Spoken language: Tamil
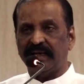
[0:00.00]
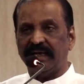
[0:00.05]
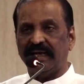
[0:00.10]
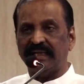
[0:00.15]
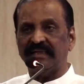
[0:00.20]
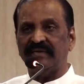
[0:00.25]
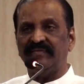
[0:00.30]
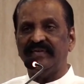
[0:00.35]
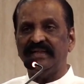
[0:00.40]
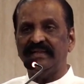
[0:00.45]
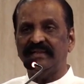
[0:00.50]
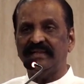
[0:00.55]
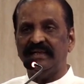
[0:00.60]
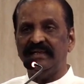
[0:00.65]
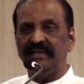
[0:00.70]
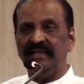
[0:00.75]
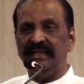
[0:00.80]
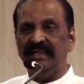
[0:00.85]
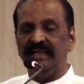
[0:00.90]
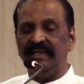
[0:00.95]
கதவை
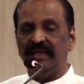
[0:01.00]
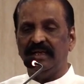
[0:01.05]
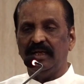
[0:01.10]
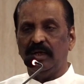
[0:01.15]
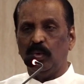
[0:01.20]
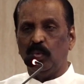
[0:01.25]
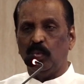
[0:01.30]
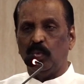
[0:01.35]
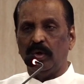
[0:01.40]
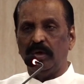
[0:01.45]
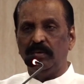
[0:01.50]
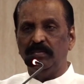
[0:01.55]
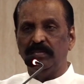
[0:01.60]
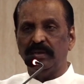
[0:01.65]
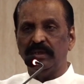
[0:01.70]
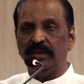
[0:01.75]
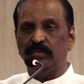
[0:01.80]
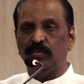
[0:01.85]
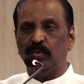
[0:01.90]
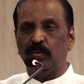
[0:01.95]
தள்ளி
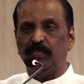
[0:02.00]
ஒன்பது